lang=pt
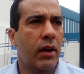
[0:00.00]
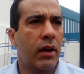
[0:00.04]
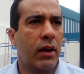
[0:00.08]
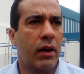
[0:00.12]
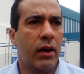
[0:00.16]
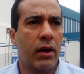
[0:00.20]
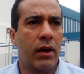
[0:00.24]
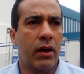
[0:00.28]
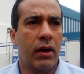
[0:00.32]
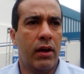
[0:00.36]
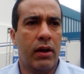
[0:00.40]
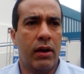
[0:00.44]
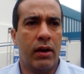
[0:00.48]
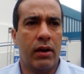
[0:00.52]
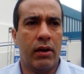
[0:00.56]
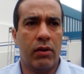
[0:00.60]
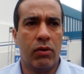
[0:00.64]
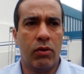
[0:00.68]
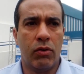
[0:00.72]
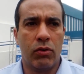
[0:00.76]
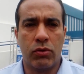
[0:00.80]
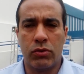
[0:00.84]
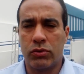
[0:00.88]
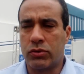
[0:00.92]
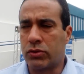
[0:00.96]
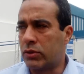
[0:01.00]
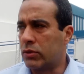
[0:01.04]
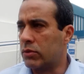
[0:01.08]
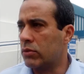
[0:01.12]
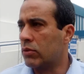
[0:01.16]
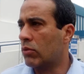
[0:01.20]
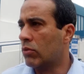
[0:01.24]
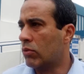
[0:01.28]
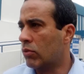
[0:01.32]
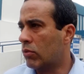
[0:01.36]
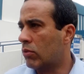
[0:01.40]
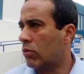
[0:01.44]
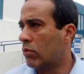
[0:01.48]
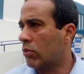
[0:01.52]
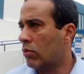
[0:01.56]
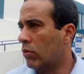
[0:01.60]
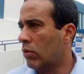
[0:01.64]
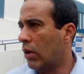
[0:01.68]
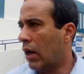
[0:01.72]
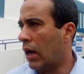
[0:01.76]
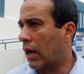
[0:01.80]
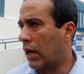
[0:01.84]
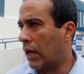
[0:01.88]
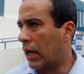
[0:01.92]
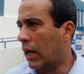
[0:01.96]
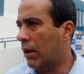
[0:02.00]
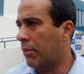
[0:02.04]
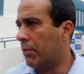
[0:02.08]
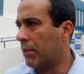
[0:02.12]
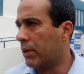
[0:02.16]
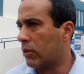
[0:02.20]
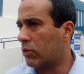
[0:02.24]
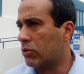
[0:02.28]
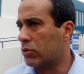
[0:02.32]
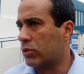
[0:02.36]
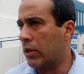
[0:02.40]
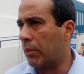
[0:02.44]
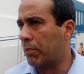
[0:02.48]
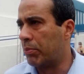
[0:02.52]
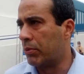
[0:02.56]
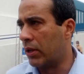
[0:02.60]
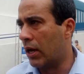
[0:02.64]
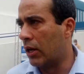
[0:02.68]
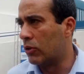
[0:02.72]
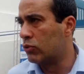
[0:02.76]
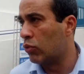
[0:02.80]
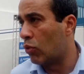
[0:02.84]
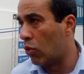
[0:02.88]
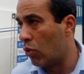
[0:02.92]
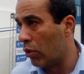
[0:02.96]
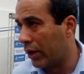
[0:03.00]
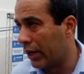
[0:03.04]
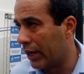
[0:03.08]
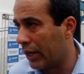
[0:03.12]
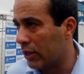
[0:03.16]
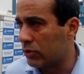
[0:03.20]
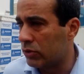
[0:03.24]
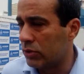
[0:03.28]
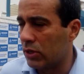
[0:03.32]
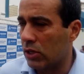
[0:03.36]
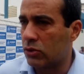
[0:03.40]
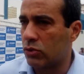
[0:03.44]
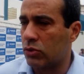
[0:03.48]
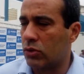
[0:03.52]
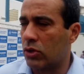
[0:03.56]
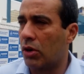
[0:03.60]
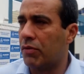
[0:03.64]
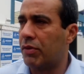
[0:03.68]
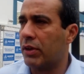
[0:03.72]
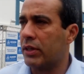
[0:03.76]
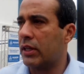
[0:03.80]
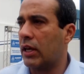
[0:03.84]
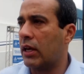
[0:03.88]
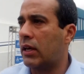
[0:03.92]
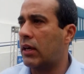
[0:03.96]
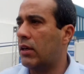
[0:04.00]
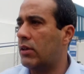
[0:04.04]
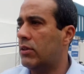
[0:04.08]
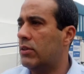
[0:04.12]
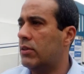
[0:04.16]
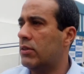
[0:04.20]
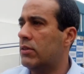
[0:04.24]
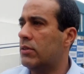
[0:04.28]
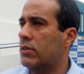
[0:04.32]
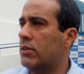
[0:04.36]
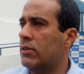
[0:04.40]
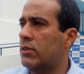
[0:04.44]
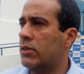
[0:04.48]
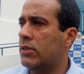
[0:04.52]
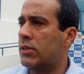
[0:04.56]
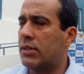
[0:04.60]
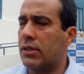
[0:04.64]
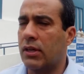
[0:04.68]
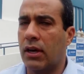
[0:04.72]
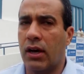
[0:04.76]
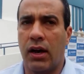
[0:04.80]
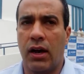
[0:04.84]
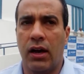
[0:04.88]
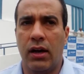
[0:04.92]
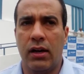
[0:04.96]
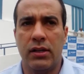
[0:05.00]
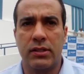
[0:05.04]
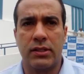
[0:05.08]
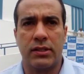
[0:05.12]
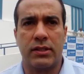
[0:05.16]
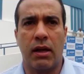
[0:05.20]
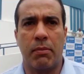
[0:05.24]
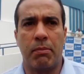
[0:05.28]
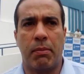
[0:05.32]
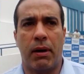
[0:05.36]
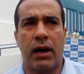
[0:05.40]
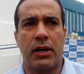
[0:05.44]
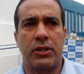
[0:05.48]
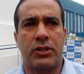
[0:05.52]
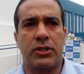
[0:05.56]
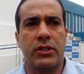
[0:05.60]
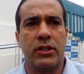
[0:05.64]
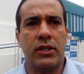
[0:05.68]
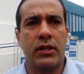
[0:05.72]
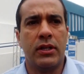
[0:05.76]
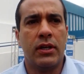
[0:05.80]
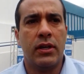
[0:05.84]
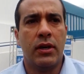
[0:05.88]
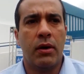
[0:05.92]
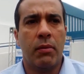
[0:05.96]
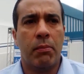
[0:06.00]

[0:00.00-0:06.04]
é, o, a Câmara dos Deputados, o Congresso Nacional vai ter que iniciar esse debate,